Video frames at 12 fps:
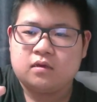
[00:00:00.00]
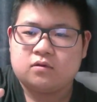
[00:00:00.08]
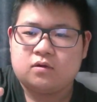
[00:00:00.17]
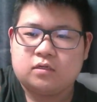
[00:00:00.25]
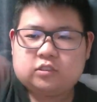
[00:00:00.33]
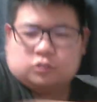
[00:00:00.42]

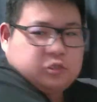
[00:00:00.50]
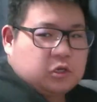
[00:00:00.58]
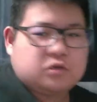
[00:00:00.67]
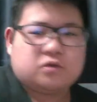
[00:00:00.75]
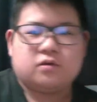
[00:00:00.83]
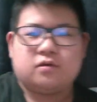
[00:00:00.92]
よいしょー
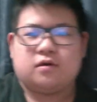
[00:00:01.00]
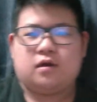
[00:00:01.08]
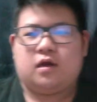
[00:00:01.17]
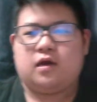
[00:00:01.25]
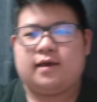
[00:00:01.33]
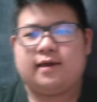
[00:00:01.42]

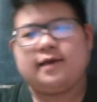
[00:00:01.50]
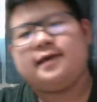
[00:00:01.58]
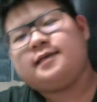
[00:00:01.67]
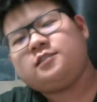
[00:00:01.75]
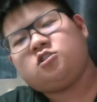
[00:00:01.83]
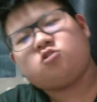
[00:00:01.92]

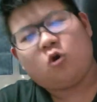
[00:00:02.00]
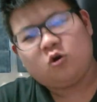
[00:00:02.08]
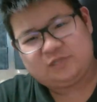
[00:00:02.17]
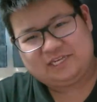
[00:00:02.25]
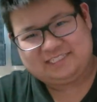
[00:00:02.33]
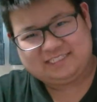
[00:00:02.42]
手
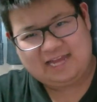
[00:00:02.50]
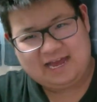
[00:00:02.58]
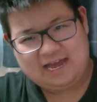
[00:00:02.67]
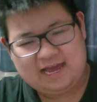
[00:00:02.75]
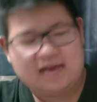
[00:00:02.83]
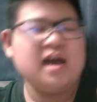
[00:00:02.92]
刀でした。
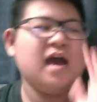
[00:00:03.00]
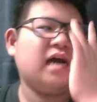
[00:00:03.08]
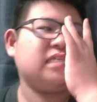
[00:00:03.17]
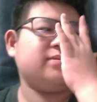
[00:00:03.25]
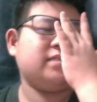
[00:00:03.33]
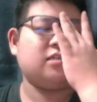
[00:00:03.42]
は
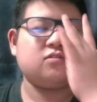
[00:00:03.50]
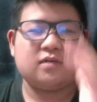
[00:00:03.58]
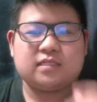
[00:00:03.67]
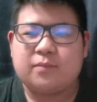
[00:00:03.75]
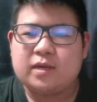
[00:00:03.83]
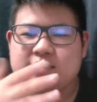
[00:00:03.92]
じめ社長
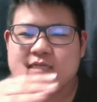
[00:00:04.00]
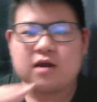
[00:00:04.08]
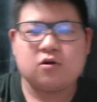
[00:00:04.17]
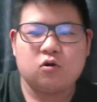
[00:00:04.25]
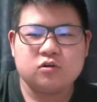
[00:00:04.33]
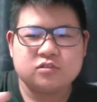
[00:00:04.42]
がたまに使
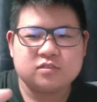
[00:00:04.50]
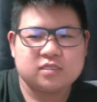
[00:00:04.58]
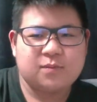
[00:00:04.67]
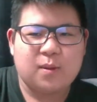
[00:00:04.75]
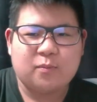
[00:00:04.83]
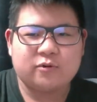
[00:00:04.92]
うこういう
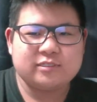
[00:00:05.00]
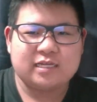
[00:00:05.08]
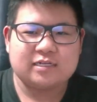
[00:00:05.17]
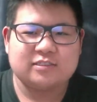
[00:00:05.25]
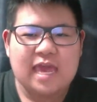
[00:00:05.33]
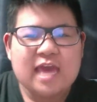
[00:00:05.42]
決めポーズじゃ
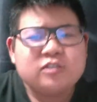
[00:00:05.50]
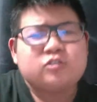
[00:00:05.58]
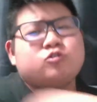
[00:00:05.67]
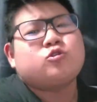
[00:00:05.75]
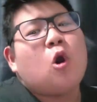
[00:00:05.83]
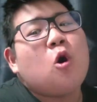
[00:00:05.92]
なくて、
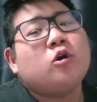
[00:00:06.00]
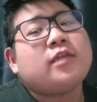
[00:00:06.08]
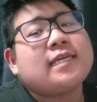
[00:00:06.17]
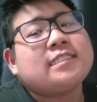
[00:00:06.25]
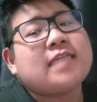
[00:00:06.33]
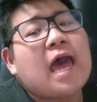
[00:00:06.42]
手刀
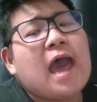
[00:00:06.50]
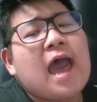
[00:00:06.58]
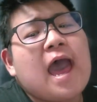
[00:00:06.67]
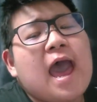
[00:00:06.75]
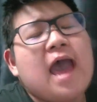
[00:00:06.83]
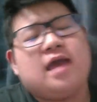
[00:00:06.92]
でし
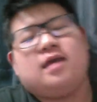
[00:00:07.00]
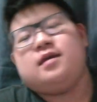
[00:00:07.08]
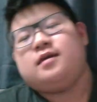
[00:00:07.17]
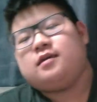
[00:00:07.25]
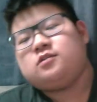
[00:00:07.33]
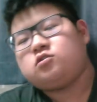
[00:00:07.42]
た
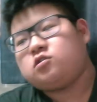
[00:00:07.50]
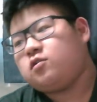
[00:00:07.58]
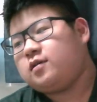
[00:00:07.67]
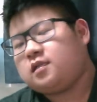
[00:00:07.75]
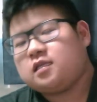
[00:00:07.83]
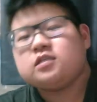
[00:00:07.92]
ちょっと今日
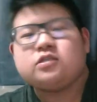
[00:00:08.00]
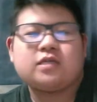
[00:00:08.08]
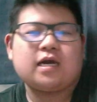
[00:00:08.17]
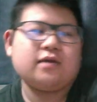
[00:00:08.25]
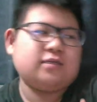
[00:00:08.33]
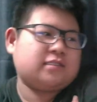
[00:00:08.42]
はね、テンション
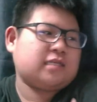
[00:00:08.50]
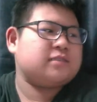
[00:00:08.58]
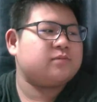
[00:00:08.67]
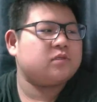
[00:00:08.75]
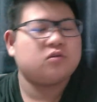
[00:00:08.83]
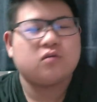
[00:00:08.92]
高いで、久
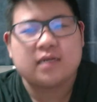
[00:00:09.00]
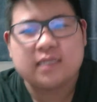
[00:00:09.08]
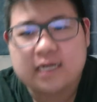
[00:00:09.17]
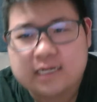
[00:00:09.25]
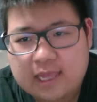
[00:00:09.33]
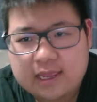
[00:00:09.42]
しぶりの動画だ
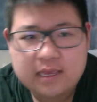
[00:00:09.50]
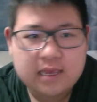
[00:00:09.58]
からね。